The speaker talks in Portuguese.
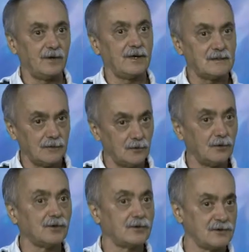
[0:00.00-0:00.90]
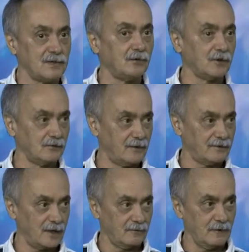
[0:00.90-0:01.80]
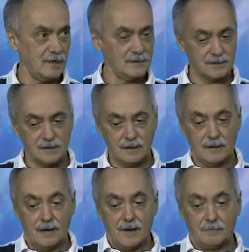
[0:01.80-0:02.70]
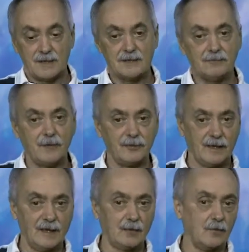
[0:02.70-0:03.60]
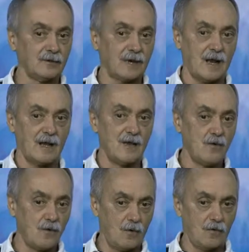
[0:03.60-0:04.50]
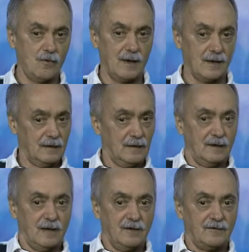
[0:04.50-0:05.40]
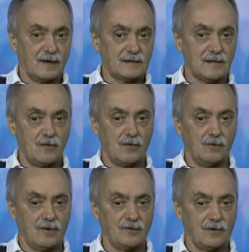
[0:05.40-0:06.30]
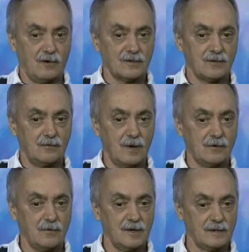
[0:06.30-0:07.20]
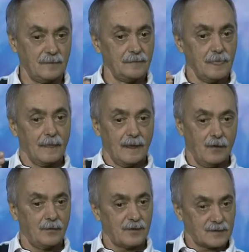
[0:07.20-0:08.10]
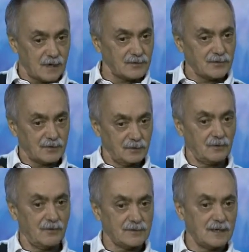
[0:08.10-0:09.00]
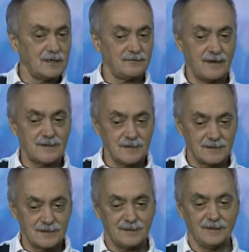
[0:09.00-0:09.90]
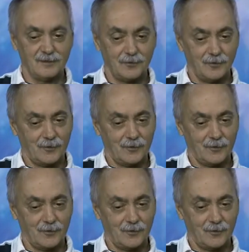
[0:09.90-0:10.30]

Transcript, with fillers: porque senão no outro dia o outro vai ficar doente. Mas não é porque ele contraiu alguma infecção, alguma virose, alguma coisa. É um processo que o subconsciente faz isso. E